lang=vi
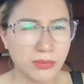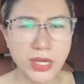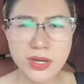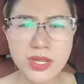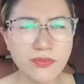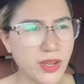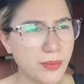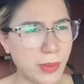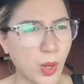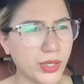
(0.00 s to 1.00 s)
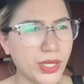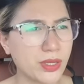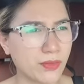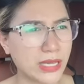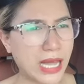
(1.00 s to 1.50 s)
Mấy đứa nhân viên mà em gọi
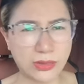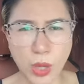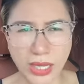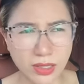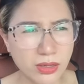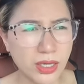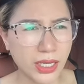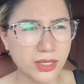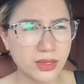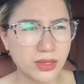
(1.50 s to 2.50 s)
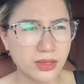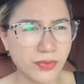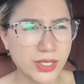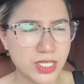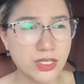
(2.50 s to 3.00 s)
điện là toàn ở cái
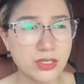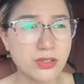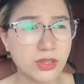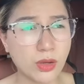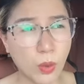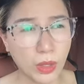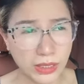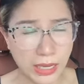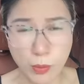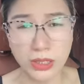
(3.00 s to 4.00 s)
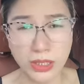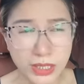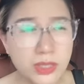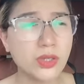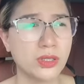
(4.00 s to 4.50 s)
vị trí như từng quản, làm quản
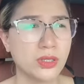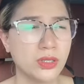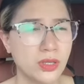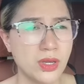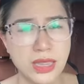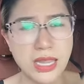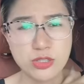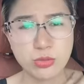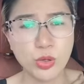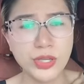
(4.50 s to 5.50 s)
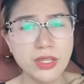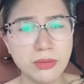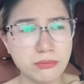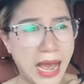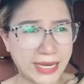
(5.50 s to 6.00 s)
lý, là chúng nó có ít
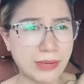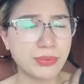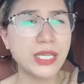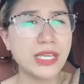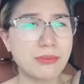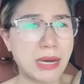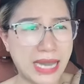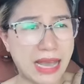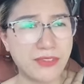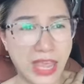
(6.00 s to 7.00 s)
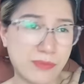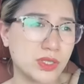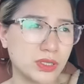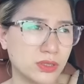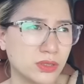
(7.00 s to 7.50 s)
nhất ba năm kinh nghiệm bán hàng với em
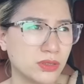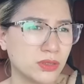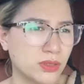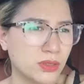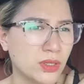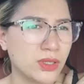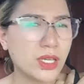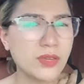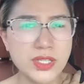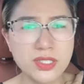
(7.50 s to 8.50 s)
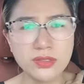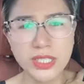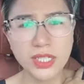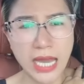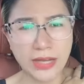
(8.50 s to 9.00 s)
rồi. Những cái việc xử
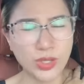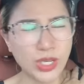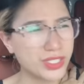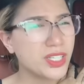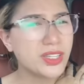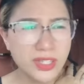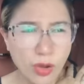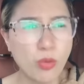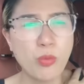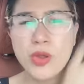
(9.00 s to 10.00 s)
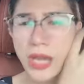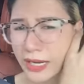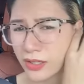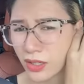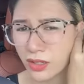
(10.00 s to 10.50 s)
lý đơn hàng của nó là rất nhiều mỗi
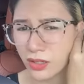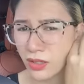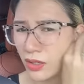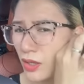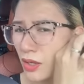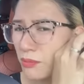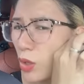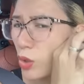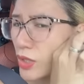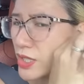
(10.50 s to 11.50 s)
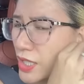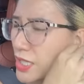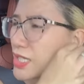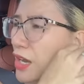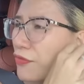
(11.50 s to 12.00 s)
ngày rồi, mà còn để xảy
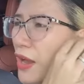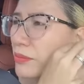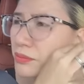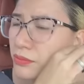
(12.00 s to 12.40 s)
ra sai phạm.